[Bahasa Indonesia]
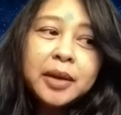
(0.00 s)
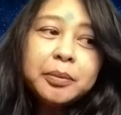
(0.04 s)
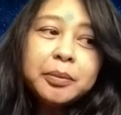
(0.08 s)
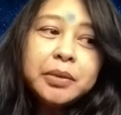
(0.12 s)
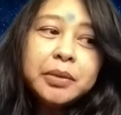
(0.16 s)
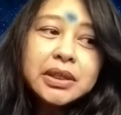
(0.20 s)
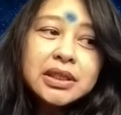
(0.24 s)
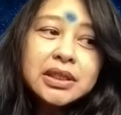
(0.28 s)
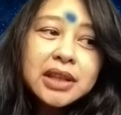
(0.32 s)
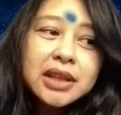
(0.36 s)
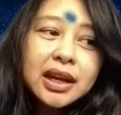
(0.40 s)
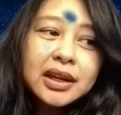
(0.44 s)

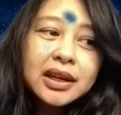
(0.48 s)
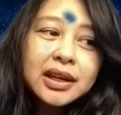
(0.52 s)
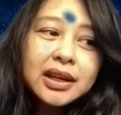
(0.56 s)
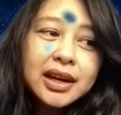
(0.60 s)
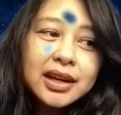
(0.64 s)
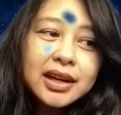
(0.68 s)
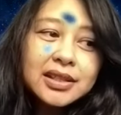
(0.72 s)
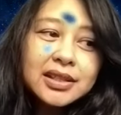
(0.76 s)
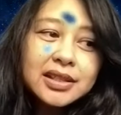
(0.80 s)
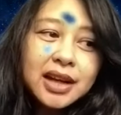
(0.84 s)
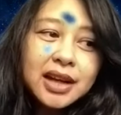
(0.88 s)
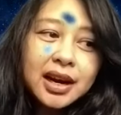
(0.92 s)
Bisa
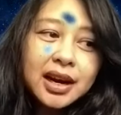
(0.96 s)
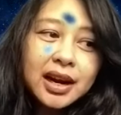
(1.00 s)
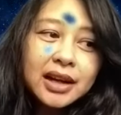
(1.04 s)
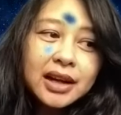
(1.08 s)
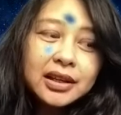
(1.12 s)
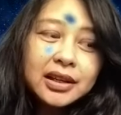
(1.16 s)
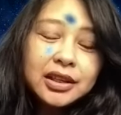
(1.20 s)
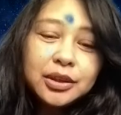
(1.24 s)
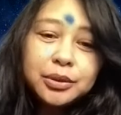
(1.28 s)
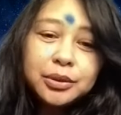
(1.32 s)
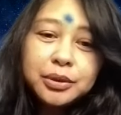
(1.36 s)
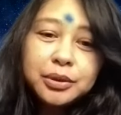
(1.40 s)

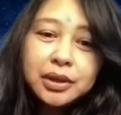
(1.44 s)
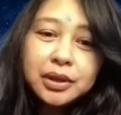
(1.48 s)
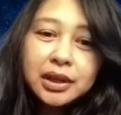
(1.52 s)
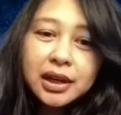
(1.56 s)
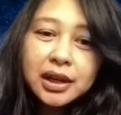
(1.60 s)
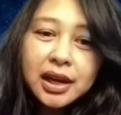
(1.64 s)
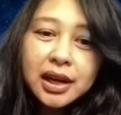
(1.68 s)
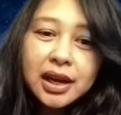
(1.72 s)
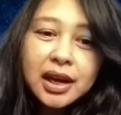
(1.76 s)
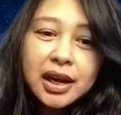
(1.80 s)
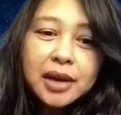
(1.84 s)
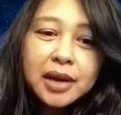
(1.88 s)
dirasakan di
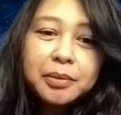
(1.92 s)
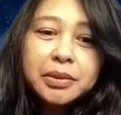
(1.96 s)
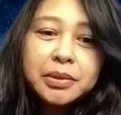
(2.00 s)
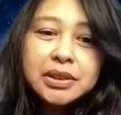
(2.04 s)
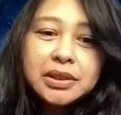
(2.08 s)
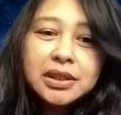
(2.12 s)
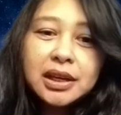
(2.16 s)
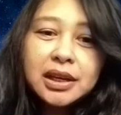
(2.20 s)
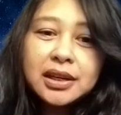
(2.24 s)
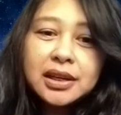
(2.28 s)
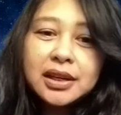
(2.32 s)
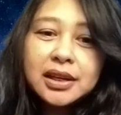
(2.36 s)
dunia,
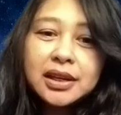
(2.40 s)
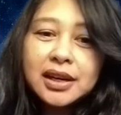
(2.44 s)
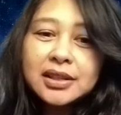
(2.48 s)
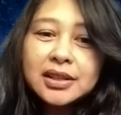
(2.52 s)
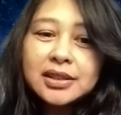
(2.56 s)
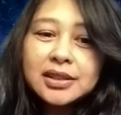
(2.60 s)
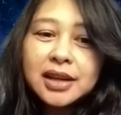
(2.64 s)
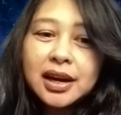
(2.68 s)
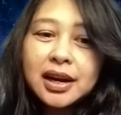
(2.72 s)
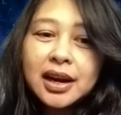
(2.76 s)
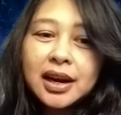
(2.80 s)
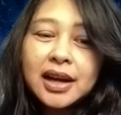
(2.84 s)
bisa
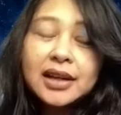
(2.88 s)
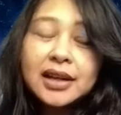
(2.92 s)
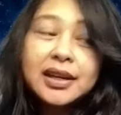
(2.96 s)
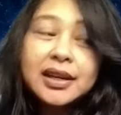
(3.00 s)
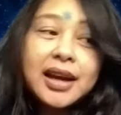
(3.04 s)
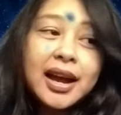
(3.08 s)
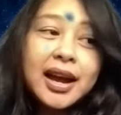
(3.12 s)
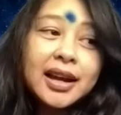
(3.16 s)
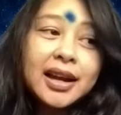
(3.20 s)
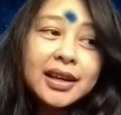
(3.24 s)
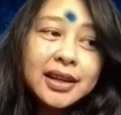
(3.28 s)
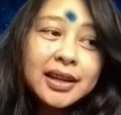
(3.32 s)
dirasakan di
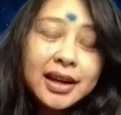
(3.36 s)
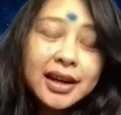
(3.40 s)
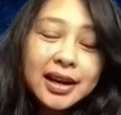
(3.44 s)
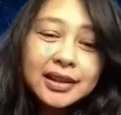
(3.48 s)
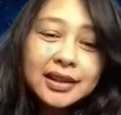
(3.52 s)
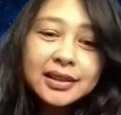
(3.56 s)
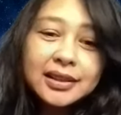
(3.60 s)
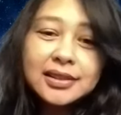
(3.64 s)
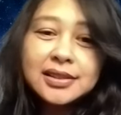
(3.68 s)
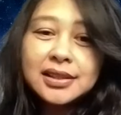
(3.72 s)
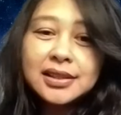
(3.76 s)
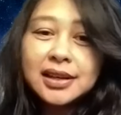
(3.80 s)

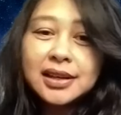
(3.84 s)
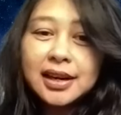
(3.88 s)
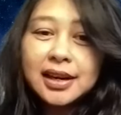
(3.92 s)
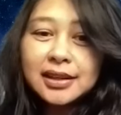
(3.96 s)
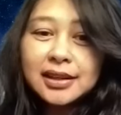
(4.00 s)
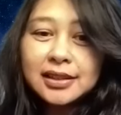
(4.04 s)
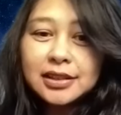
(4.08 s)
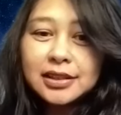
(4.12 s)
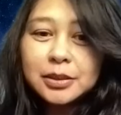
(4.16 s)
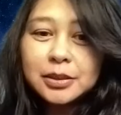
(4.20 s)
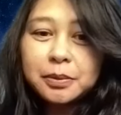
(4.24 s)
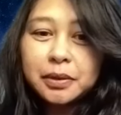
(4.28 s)
akhirat,
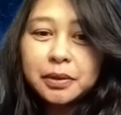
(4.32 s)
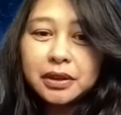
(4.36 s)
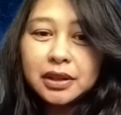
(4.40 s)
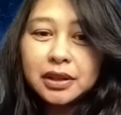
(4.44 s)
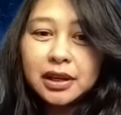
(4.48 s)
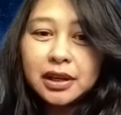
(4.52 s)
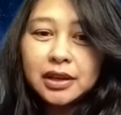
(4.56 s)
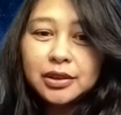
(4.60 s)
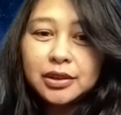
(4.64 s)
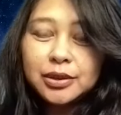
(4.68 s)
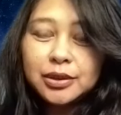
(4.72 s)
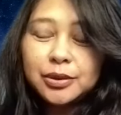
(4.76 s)
istilahnya
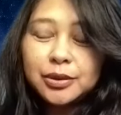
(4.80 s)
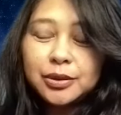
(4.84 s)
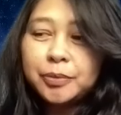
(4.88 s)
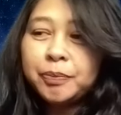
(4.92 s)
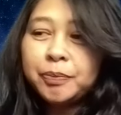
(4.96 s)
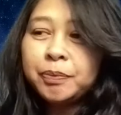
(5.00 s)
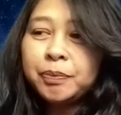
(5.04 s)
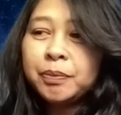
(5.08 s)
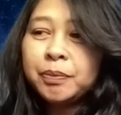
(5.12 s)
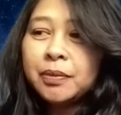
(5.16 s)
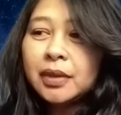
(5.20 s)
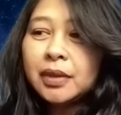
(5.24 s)
seperti itu.
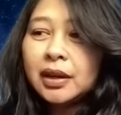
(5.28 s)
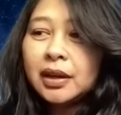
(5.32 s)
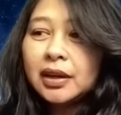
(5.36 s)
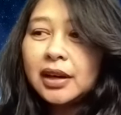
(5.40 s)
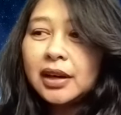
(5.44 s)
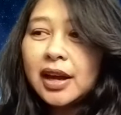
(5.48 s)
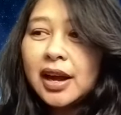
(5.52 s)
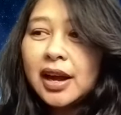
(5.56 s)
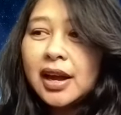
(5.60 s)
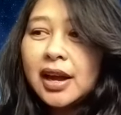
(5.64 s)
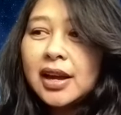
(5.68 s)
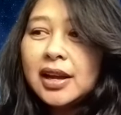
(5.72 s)

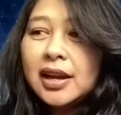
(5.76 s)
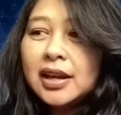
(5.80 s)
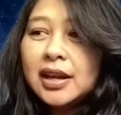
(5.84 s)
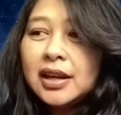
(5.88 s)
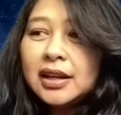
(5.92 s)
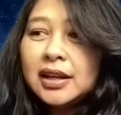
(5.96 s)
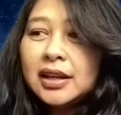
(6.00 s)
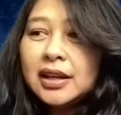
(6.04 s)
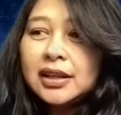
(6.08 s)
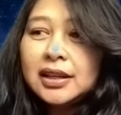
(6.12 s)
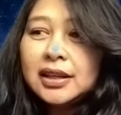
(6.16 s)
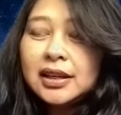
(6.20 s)
Nah,
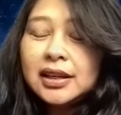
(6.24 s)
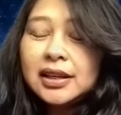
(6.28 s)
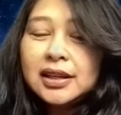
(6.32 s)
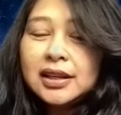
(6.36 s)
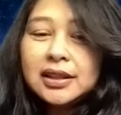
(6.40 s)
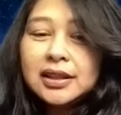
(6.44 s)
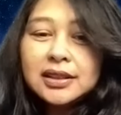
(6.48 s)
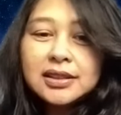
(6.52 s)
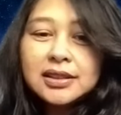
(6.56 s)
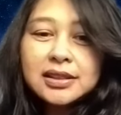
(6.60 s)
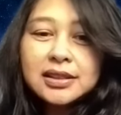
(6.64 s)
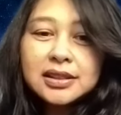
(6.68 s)
eh,
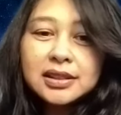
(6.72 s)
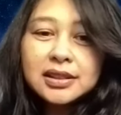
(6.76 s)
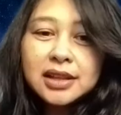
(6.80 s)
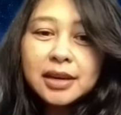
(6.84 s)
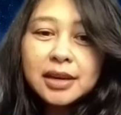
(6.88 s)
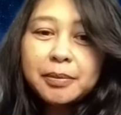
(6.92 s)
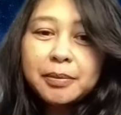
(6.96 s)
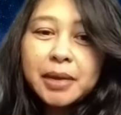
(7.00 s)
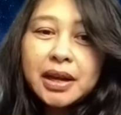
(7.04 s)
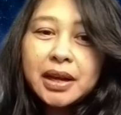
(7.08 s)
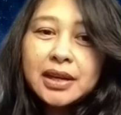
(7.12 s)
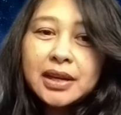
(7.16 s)

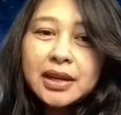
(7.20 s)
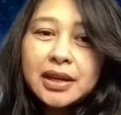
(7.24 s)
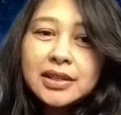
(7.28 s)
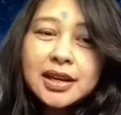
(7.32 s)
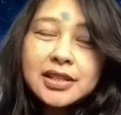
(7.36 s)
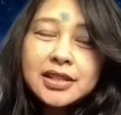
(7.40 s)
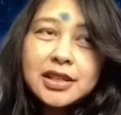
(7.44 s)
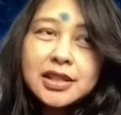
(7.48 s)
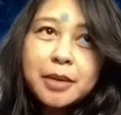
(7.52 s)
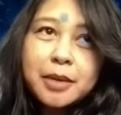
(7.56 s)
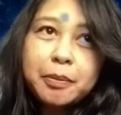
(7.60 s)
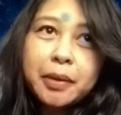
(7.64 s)
kembali
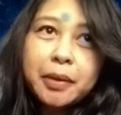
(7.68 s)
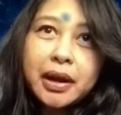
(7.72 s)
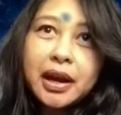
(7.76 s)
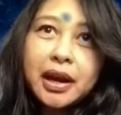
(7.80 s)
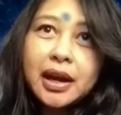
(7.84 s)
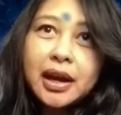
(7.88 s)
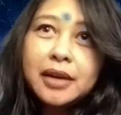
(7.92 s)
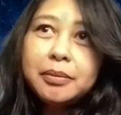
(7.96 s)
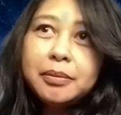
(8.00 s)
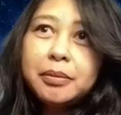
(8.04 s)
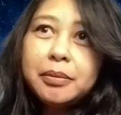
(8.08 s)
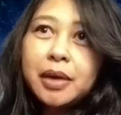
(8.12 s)
saya
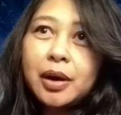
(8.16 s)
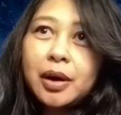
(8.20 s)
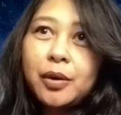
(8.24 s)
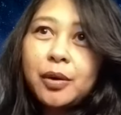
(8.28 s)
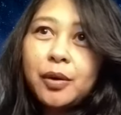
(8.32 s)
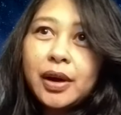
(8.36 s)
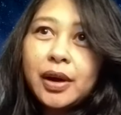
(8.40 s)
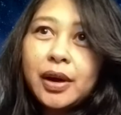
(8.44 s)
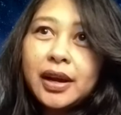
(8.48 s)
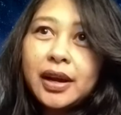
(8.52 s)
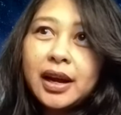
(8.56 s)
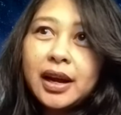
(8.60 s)
sampaikan
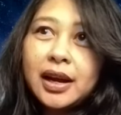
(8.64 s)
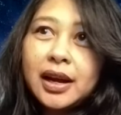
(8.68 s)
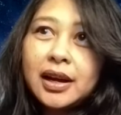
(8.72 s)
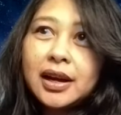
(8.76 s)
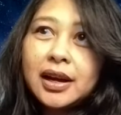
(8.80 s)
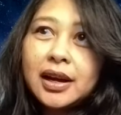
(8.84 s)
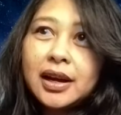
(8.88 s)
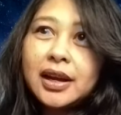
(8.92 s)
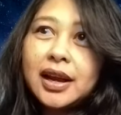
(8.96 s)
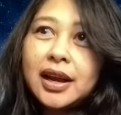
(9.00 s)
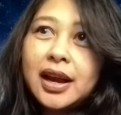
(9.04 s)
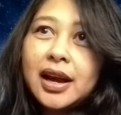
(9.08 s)
bahwa yang
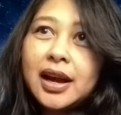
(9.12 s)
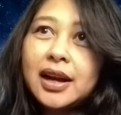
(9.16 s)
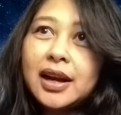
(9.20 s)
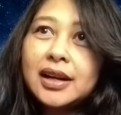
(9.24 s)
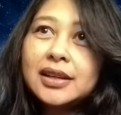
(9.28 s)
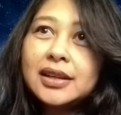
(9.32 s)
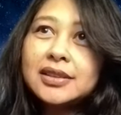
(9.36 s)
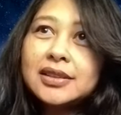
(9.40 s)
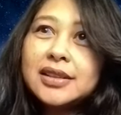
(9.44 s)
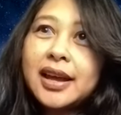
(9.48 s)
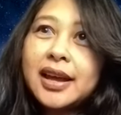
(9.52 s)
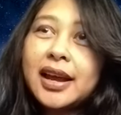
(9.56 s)

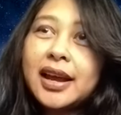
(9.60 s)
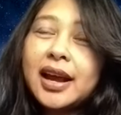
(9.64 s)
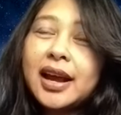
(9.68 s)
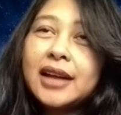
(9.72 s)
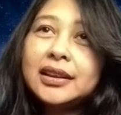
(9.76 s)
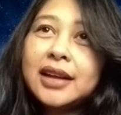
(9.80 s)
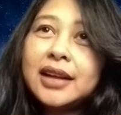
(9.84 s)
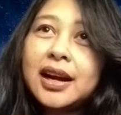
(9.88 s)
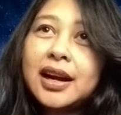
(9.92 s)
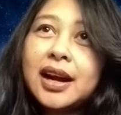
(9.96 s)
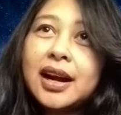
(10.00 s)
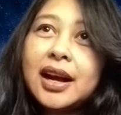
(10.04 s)
yang saya
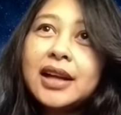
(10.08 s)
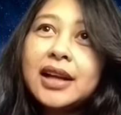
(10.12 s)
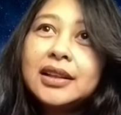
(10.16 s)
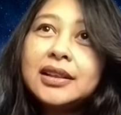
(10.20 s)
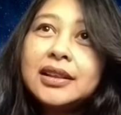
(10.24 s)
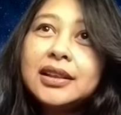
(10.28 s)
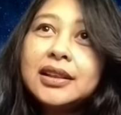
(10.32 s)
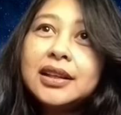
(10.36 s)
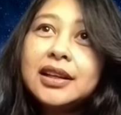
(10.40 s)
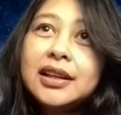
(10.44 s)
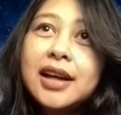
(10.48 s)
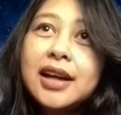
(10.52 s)

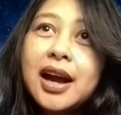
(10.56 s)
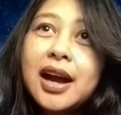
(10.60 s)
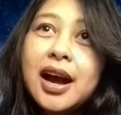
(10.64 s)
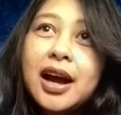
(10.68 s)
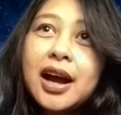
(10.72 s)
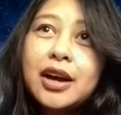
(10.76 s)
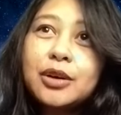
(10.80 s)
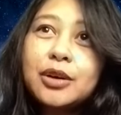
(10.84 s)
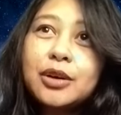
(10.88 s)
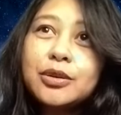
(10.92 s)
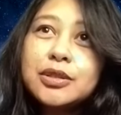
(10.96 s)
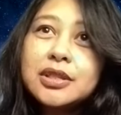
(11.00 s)
katakan tidak
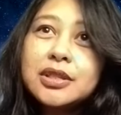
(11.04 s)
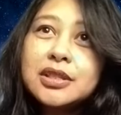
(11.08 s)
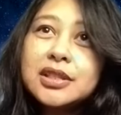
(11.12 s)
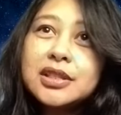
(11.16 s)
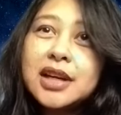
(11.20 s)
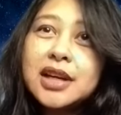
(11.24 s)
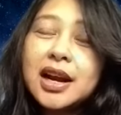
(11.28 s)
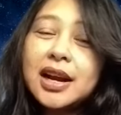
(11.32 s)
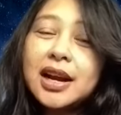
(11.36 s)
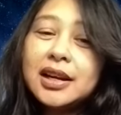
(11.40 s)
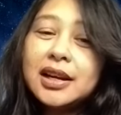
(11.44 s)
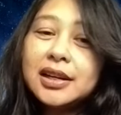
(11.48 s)
harus
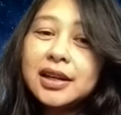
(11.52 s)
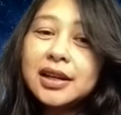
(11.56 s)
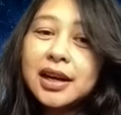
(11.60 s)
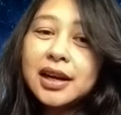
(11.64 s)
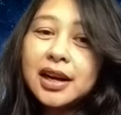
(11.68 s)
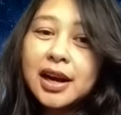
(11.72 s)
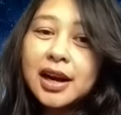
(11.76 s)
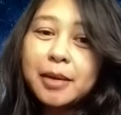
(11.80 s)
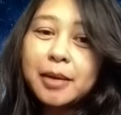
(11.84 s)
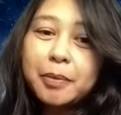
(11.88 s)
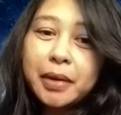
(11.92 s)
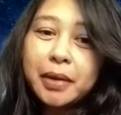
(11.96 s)
sejalan
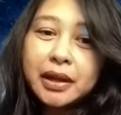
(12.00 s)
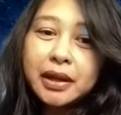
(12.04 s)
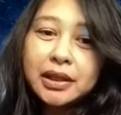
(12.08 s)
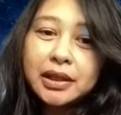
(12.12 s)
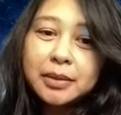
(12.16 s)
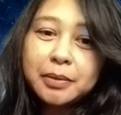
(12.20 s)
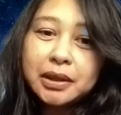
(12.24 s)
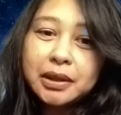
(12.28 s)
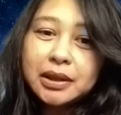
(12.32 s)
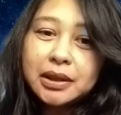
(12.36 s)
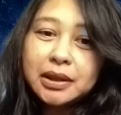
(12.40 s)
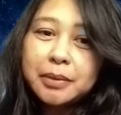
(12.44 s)
dengan apa yang
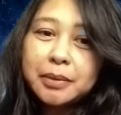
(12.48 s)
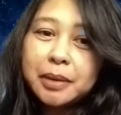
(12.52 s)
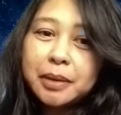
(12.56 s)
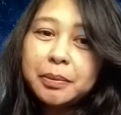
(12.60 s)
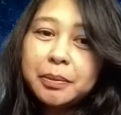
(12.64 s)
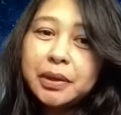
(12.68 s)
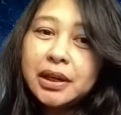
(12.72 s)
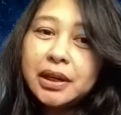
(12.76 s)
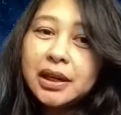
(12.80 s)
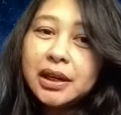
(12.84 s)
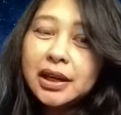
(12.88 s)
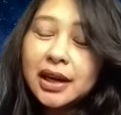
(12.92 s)
teman-teman
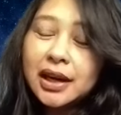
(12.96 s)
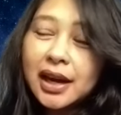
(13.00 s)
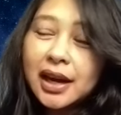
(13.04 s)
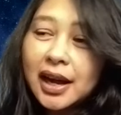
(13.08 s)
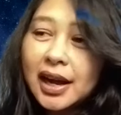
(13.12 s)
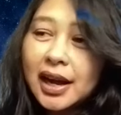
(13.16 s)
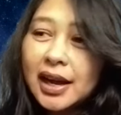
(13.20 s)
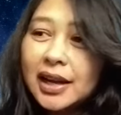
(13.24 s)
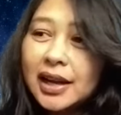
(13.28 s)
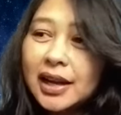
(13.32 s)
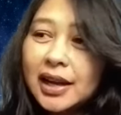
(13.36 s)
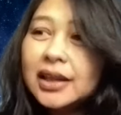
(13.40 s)

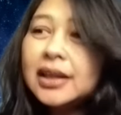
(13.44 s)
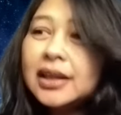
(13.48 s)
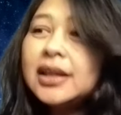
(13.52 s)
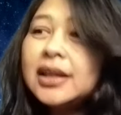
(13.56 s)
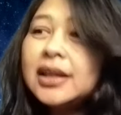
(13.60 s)
pikirkan.